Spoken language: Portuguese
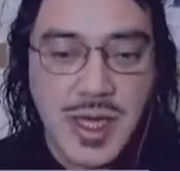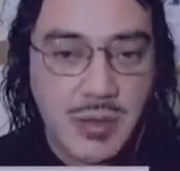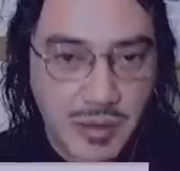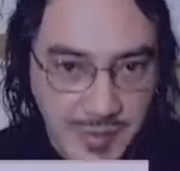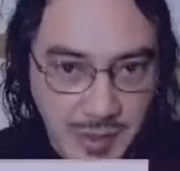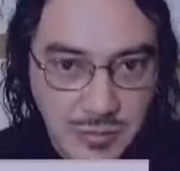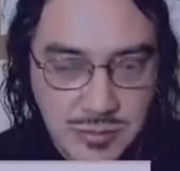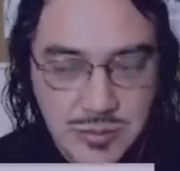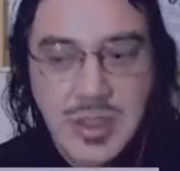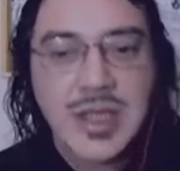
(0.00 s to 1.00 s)
ao avião
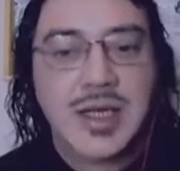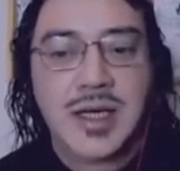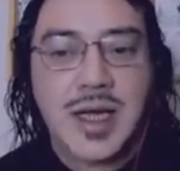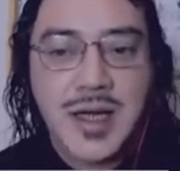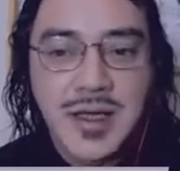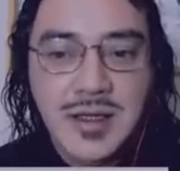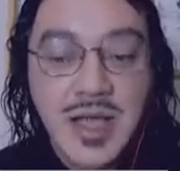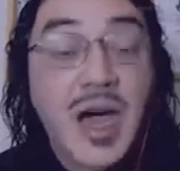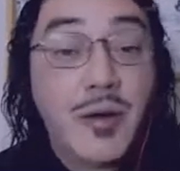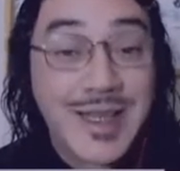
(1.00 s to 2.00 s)
lá
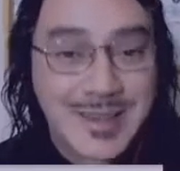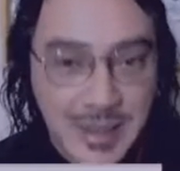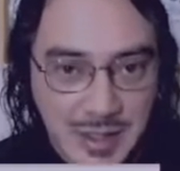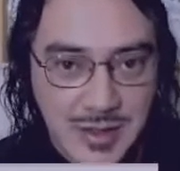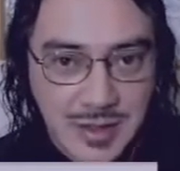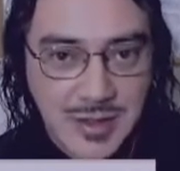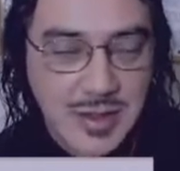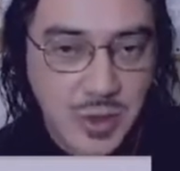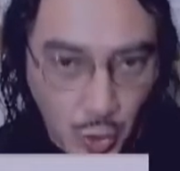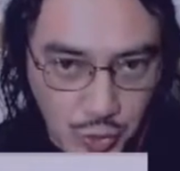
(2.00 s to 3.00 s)
em Awata,
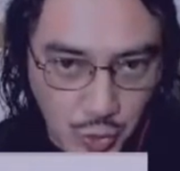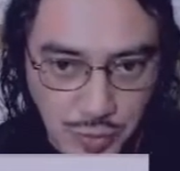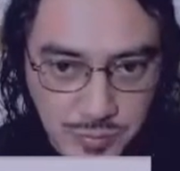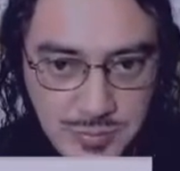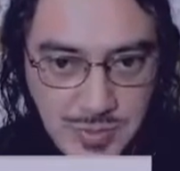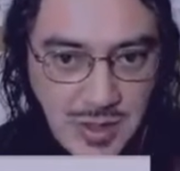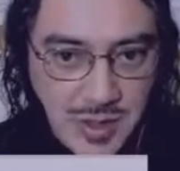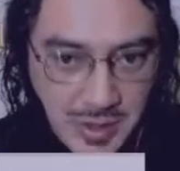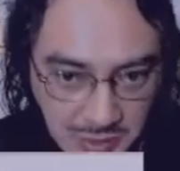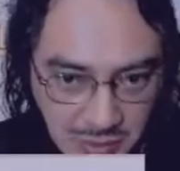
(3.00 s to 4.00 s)
Kyoto.
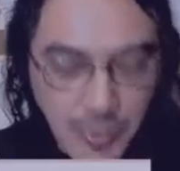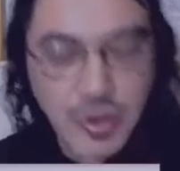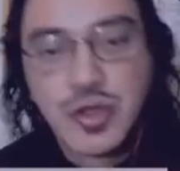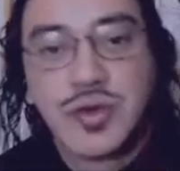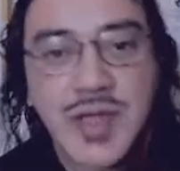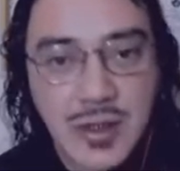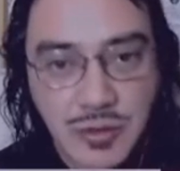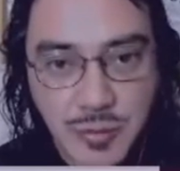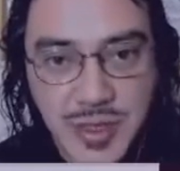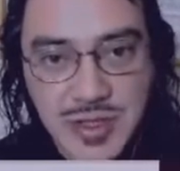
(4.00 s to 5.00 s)
Isso é o motor de um zero
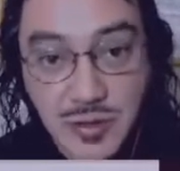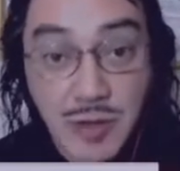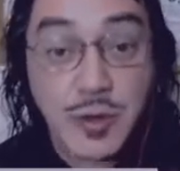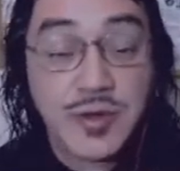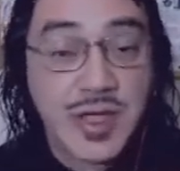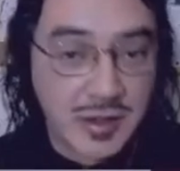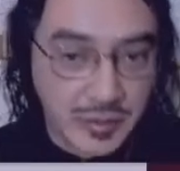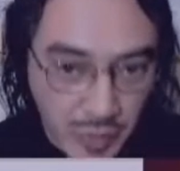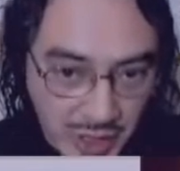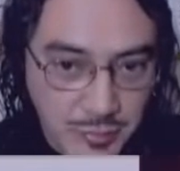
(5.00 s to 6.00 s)
Kupenstein, um avião zero da
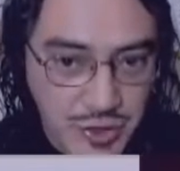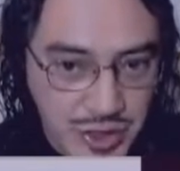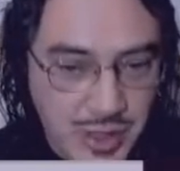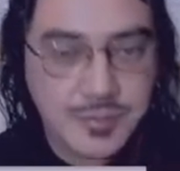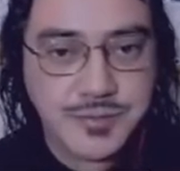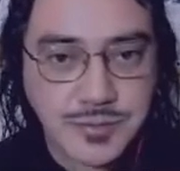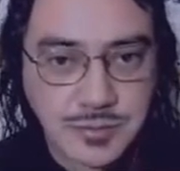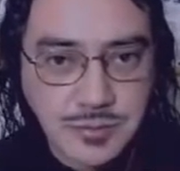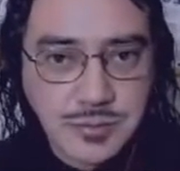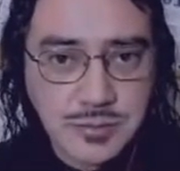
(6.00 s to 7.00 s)
Segunda Guerra Mundial.
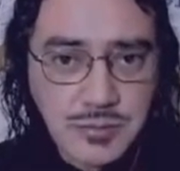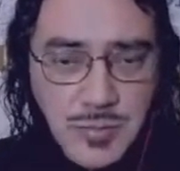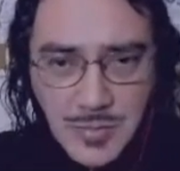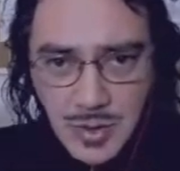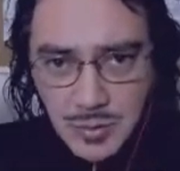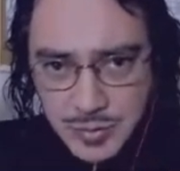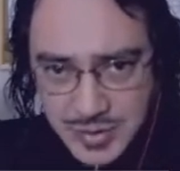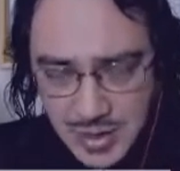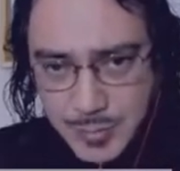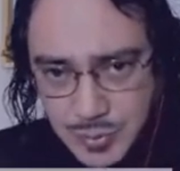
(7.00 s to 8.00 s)
O
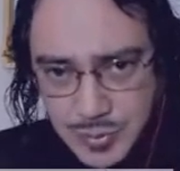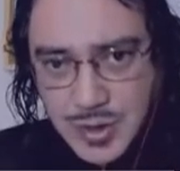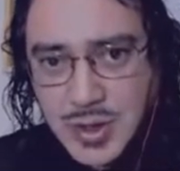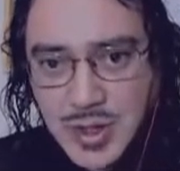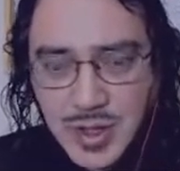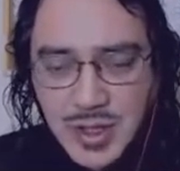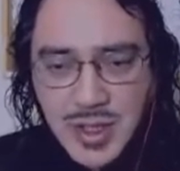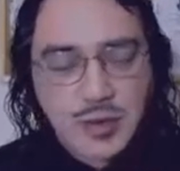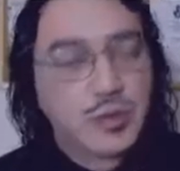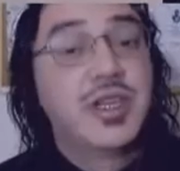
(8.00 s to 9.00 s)
templo
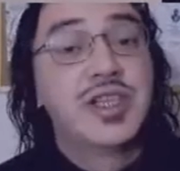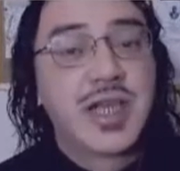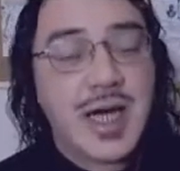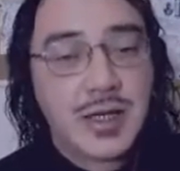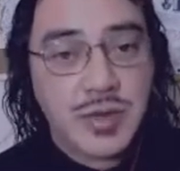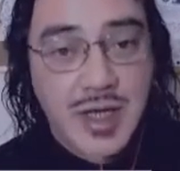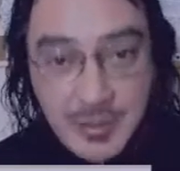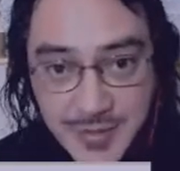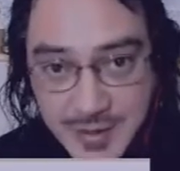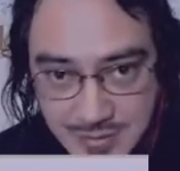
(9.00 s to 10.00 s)
ele é todo dedicado à
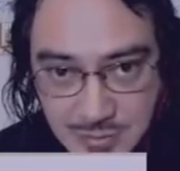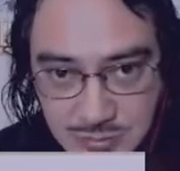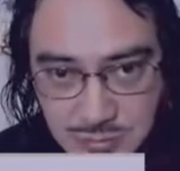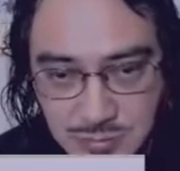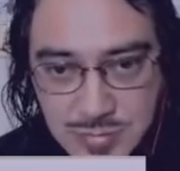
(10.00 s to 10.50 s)
aviação